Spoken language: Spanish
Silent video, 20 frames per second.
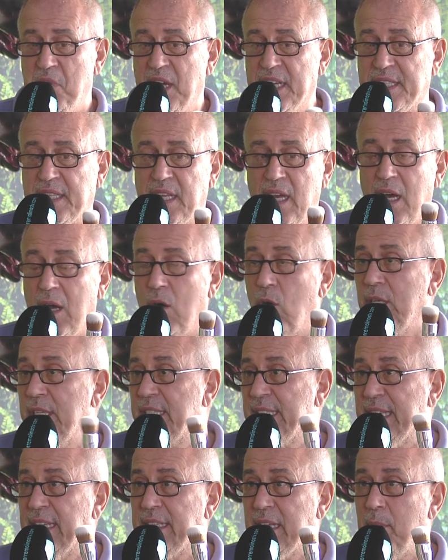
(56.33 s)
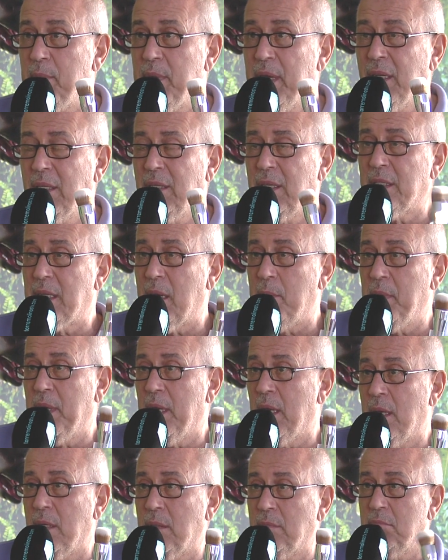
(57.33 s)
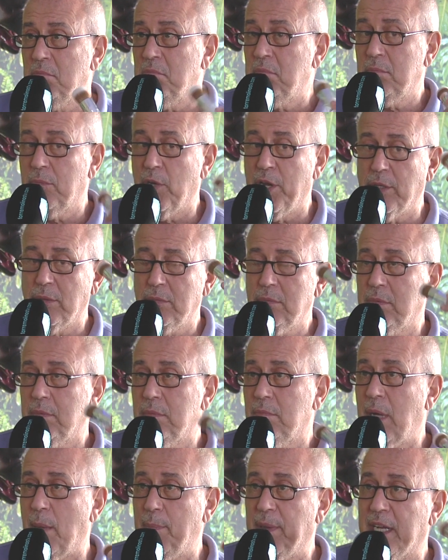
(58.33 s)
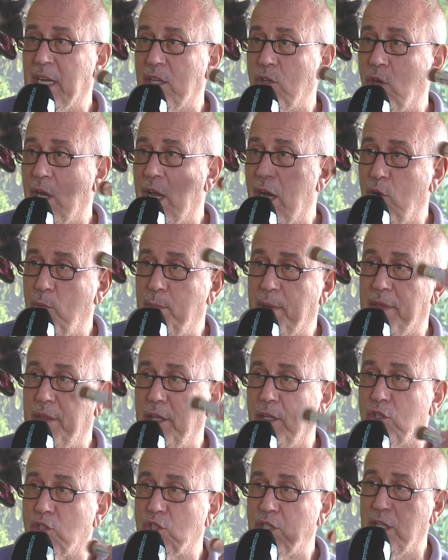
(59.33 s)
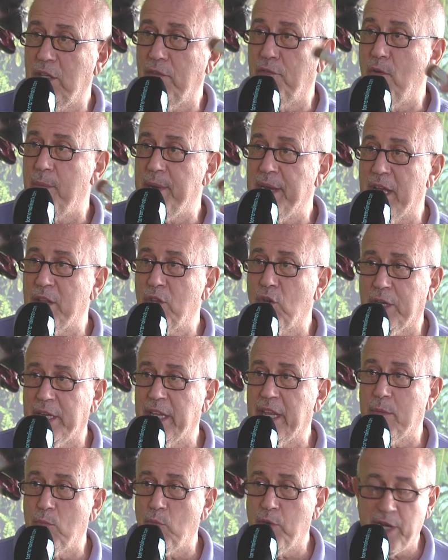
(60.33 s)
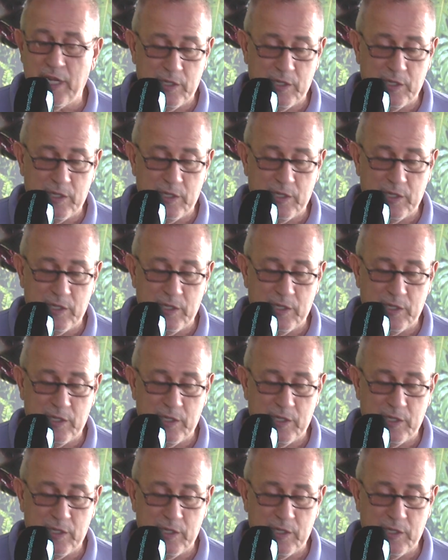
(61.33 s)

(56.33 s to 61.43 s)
Esta, hoy está también, que también, bueno, aplicándola a golpecitos y difuminando, quedan muy